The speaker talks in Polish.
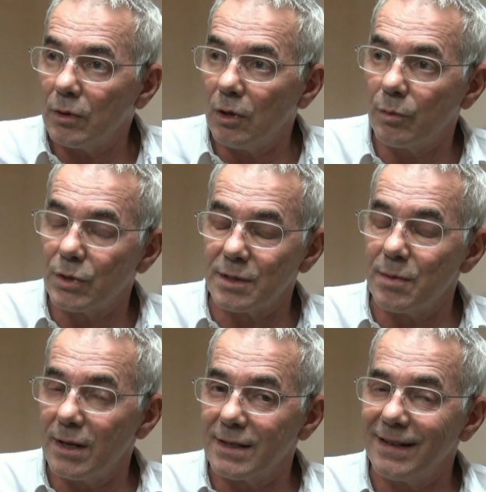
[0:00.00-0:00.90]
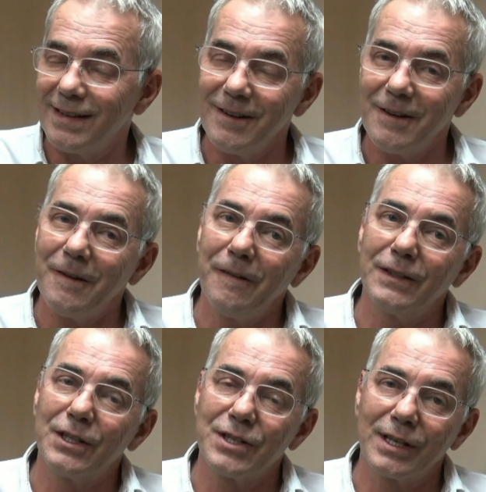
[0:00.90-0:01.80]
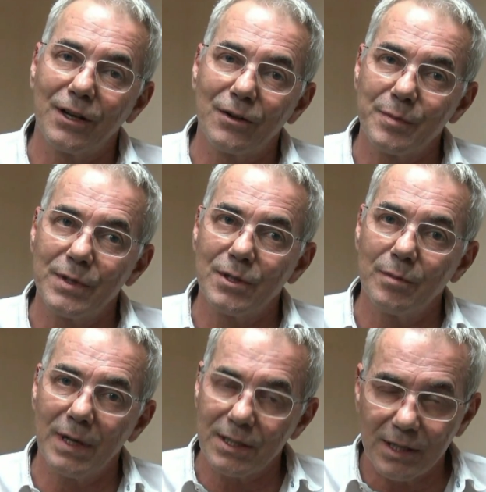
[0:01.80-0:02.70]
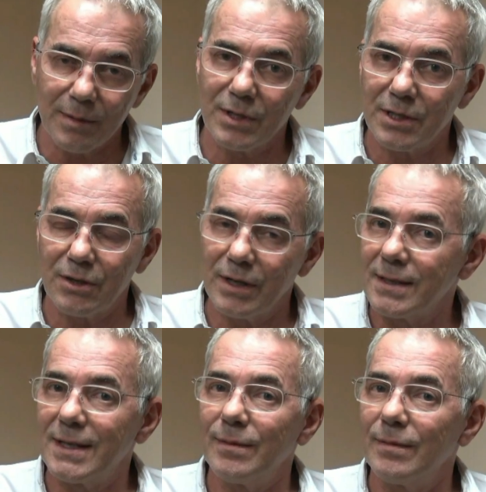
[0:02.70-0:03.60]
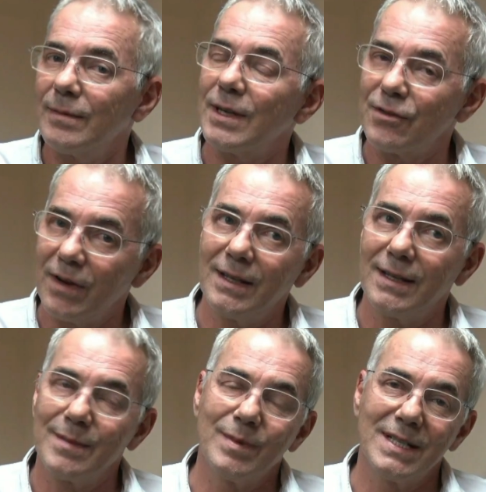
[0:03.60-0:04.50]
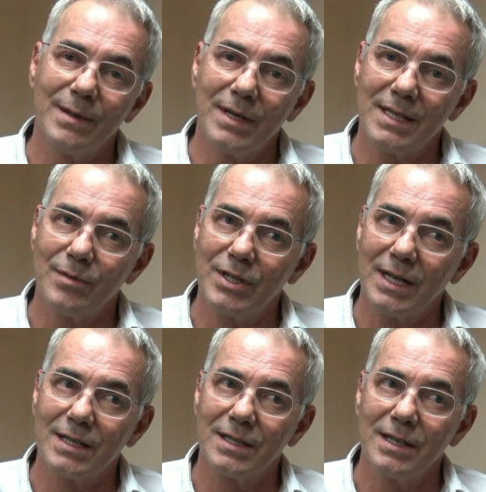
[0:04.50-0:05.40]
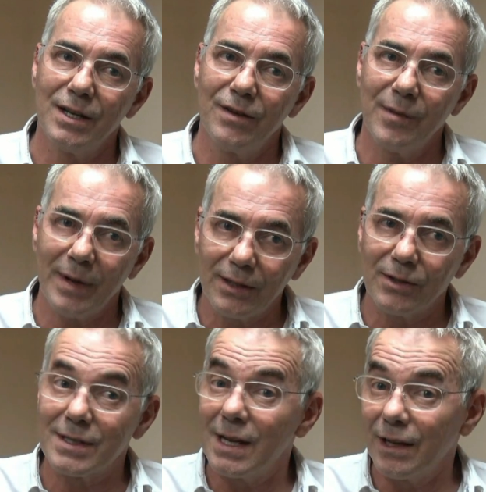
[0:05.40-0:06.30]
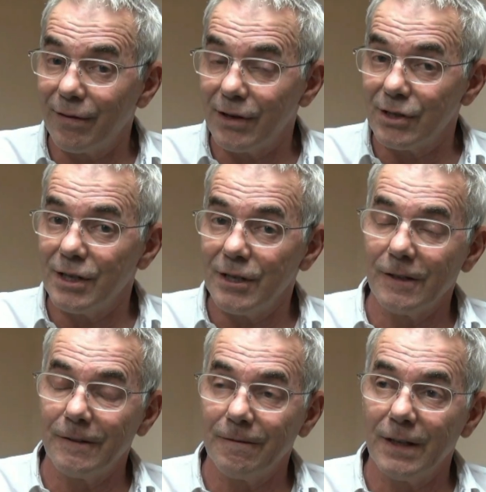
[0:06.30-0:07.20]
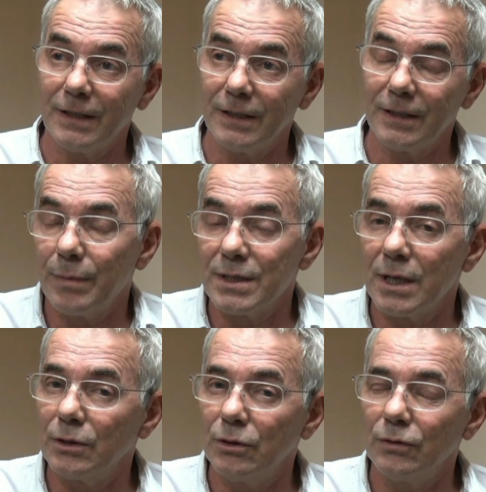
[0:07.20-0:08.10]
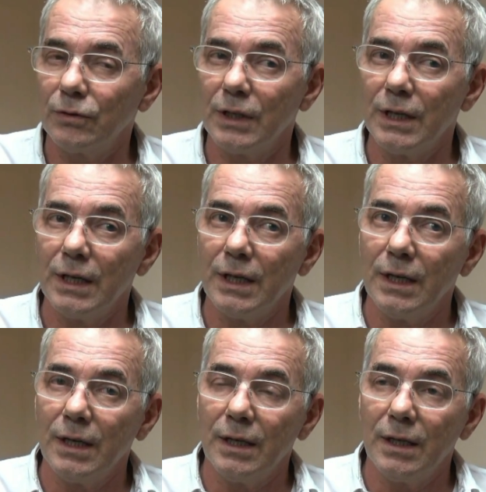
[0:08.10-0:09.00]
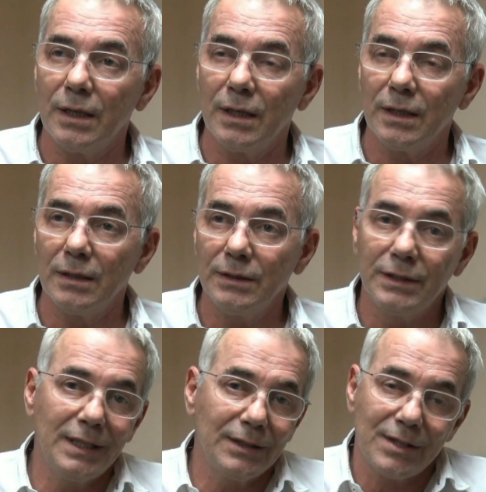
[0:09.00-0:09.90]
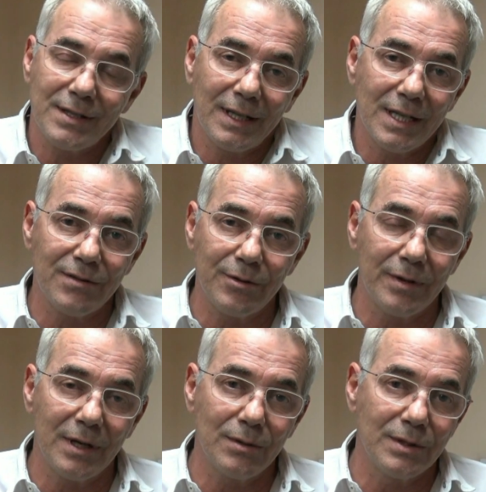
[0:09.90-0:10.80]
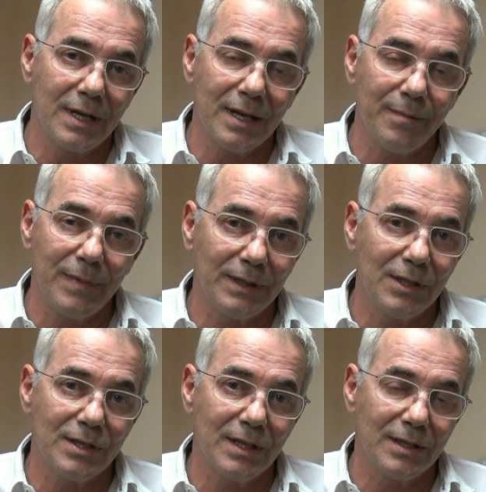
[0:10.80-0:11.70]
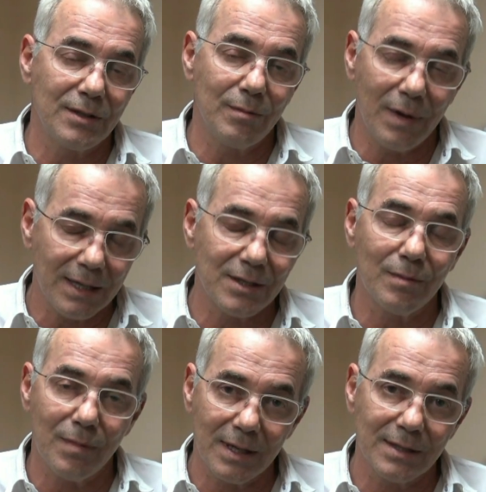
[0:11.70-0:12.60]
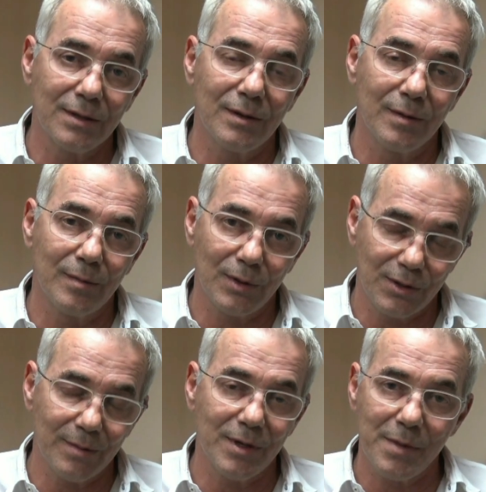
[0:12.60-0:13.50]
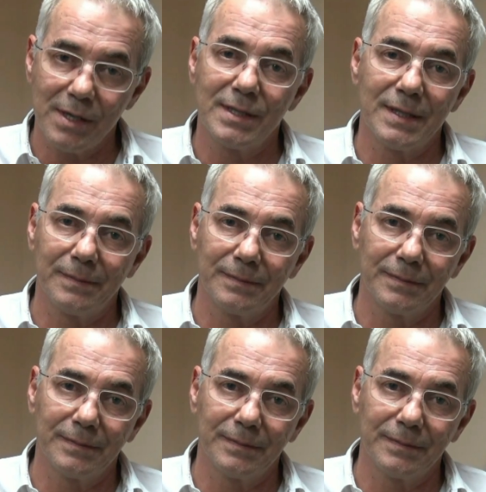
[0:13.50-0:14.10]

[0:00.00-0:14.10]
no, przez Miedzę, też takie hospicjum bardzo tam często jestem. Na święta spędzamy razem czas. Wiem, jakie to jest dla nich ważne, dla tych pacjentów. E, I tyle, to jest takie zwykłe, ludzkie, empatyczne. Jest to bardzo, bardzo potrzebne miejsce.